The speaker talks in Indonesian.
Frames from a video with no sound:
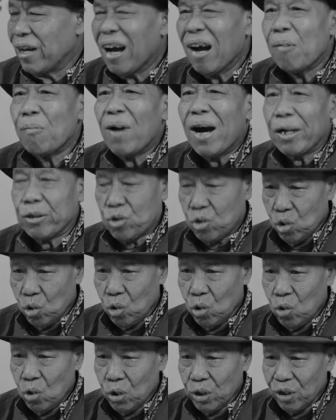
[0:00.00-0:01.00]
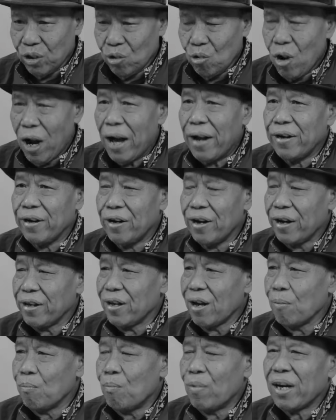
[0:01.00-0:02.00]
yang maju itu Anda
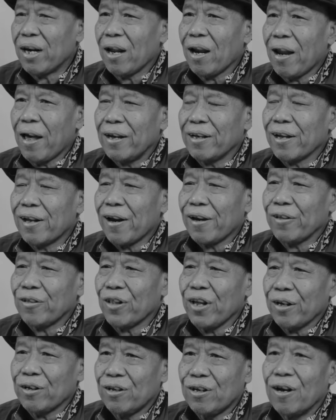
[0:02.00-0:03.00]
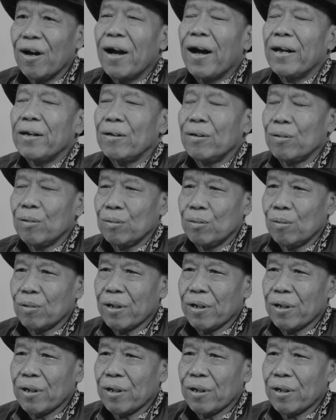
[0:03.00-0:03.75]
yang menelan kritik dengan